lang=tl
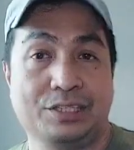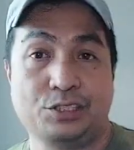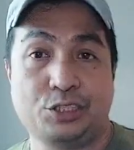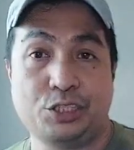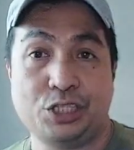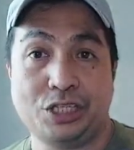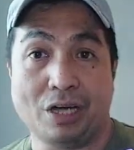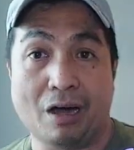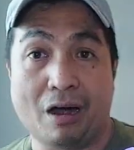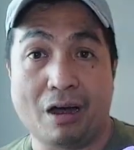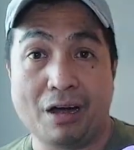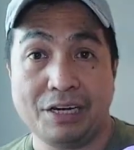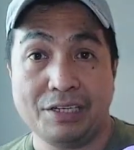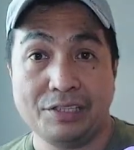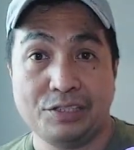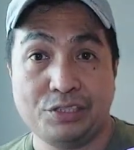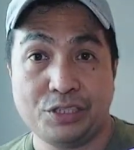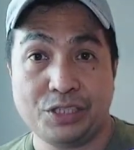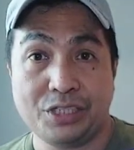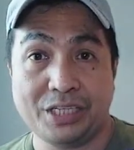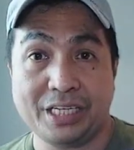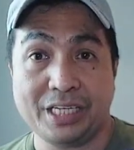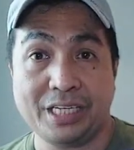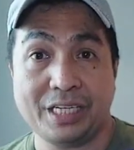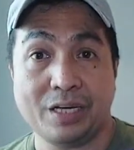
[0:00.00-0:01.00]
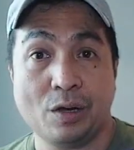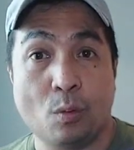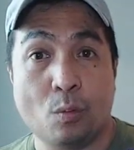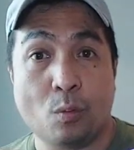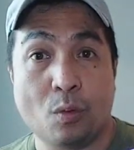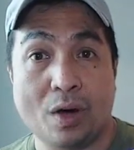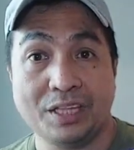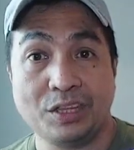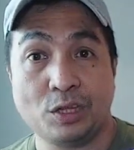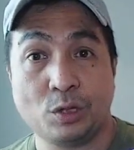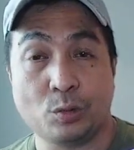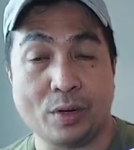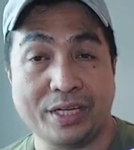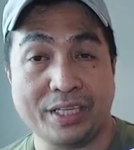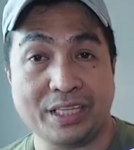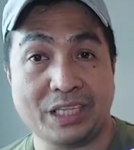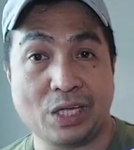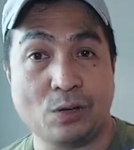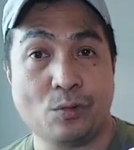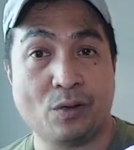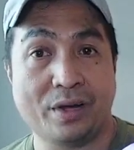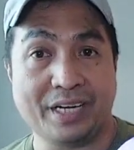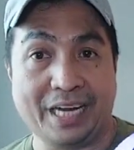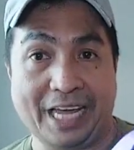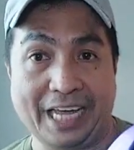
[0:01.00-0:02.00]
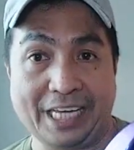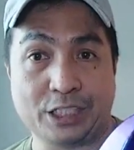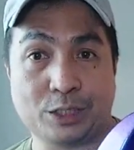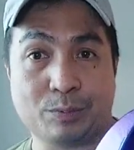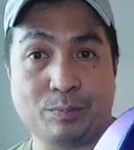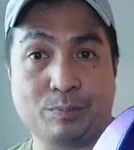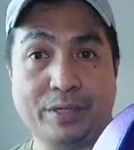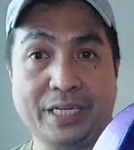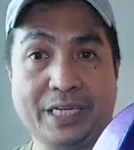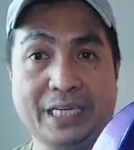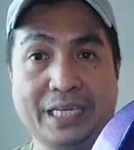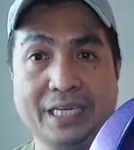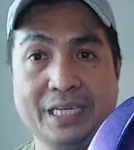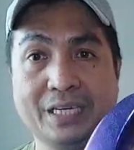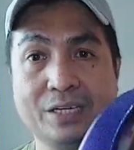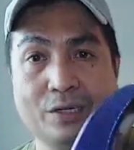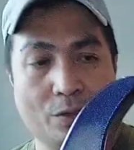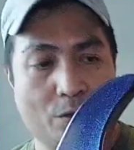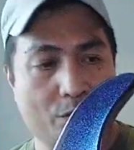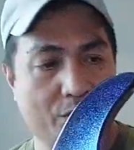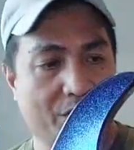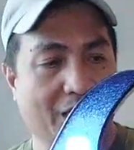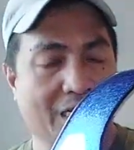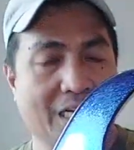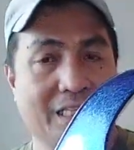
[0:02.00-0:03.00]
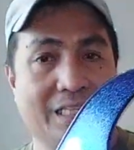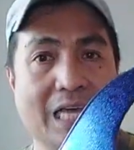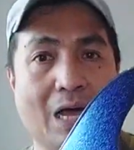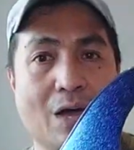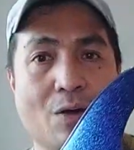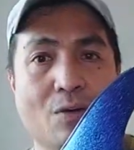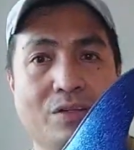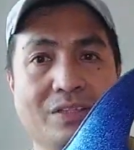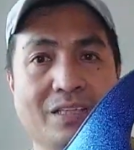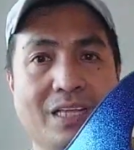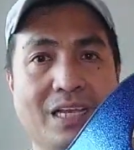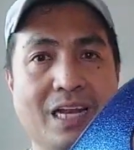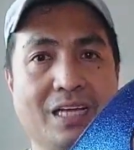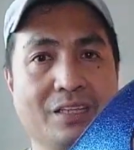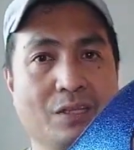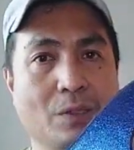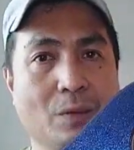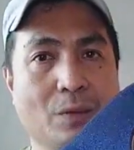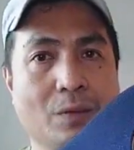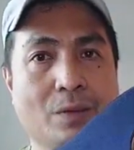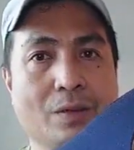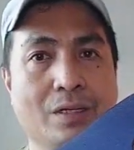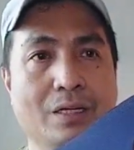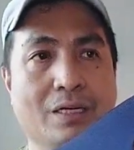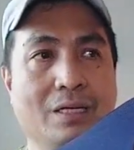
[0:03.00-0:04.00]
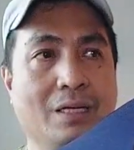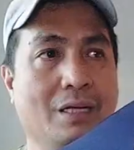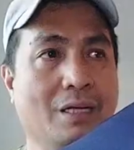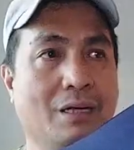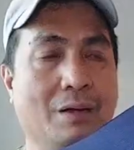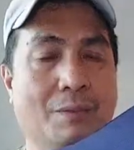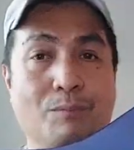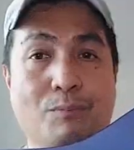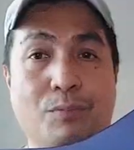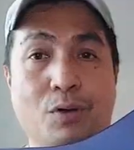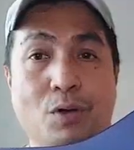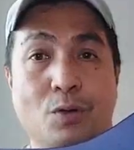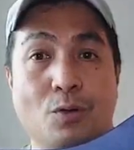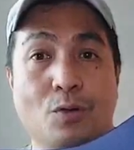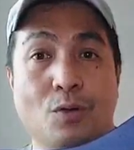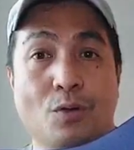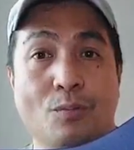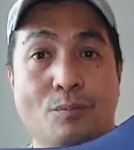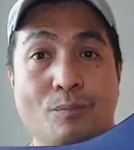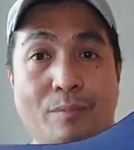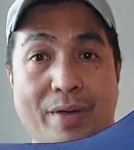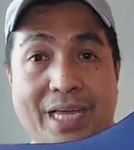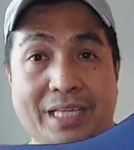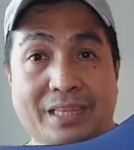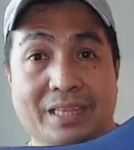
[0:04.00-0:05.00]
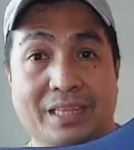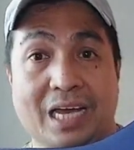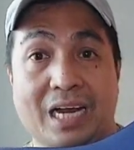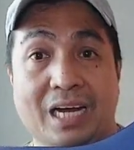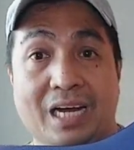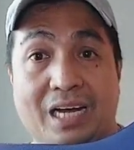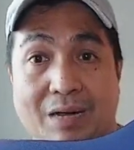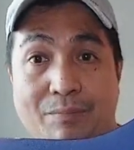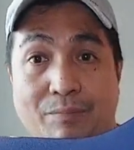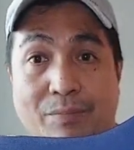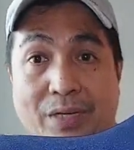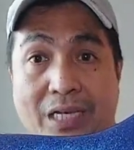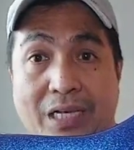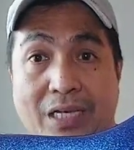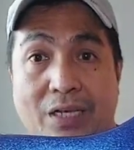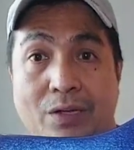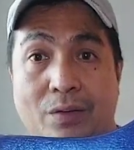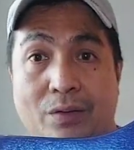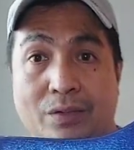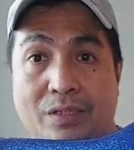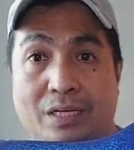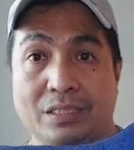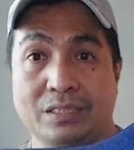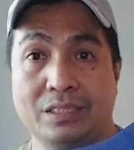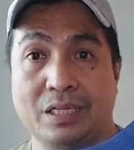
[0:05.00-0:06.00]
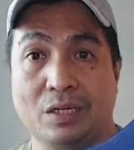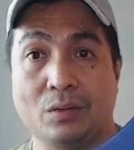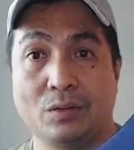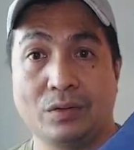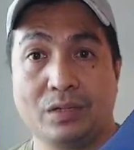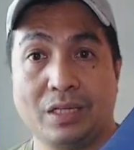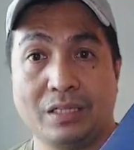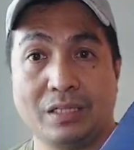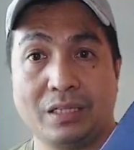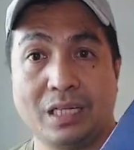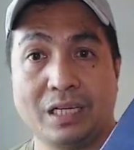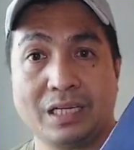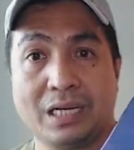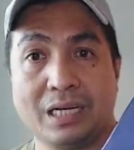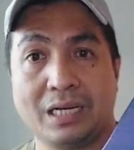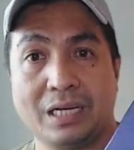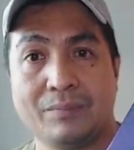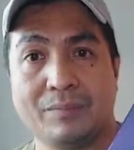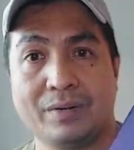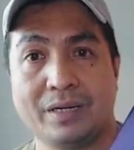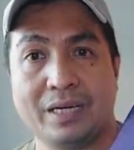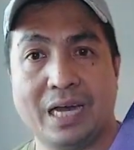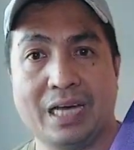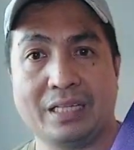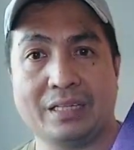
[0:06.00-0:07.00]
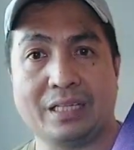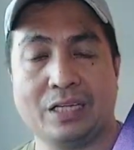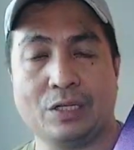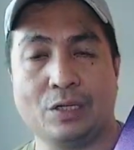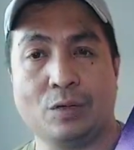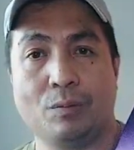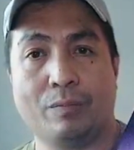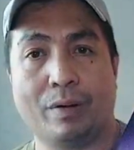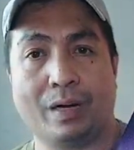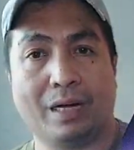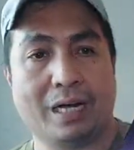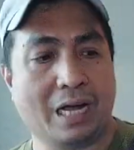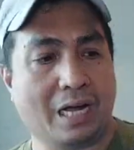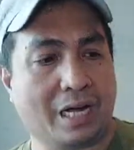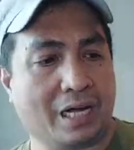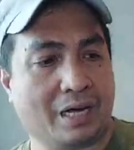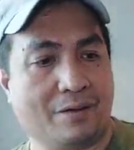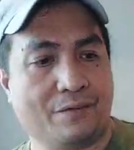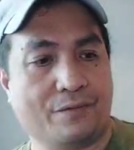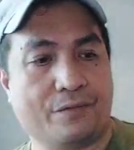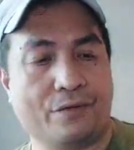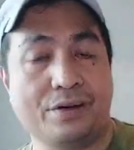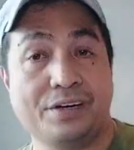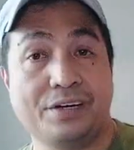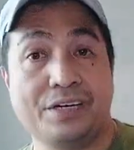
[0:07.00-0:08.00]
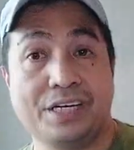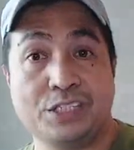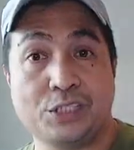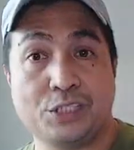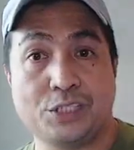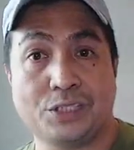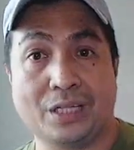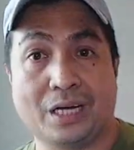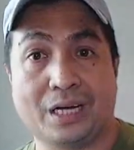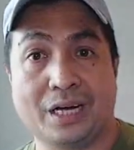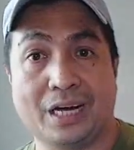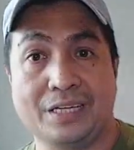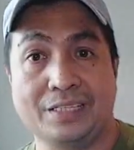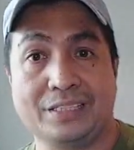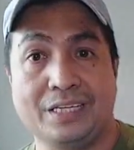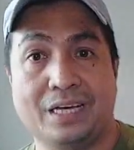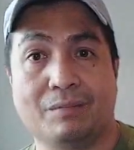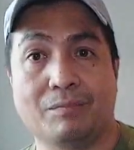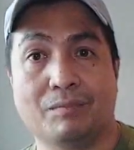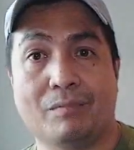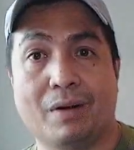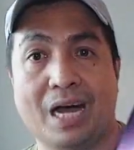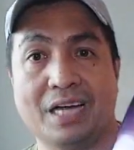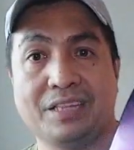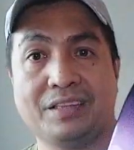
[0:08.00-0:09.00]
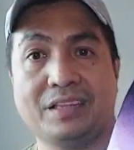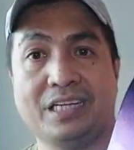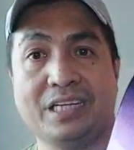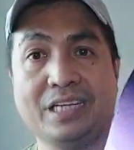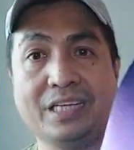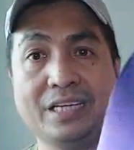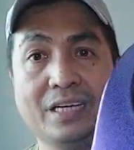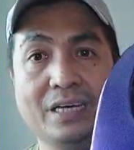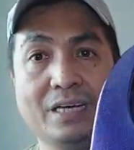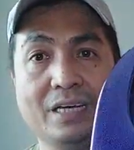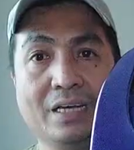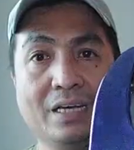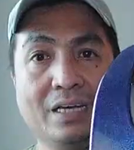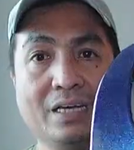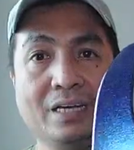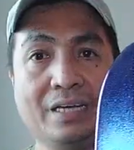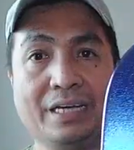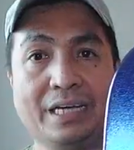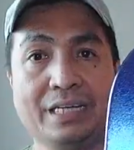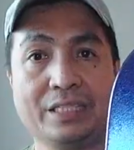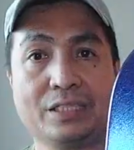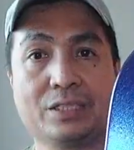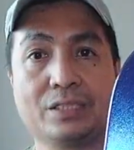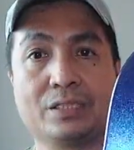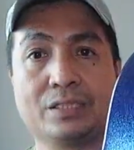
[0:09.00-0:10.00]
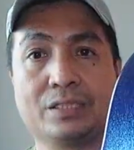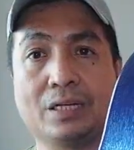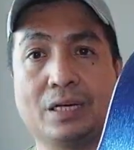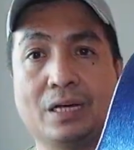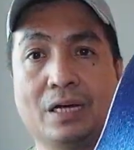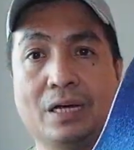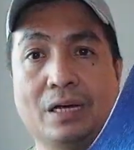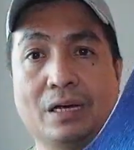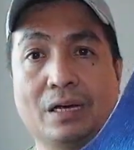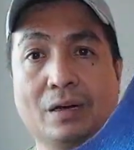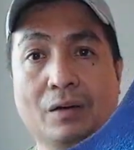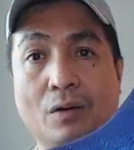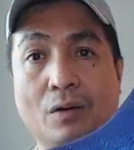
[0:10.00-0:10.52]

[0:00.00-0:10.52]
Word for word: GRG 121SP. No, tinatawag nila tong blue metal chameleon kasi kung titingnan naman natin yung pagkaka-furnish ng kanyang body is uh,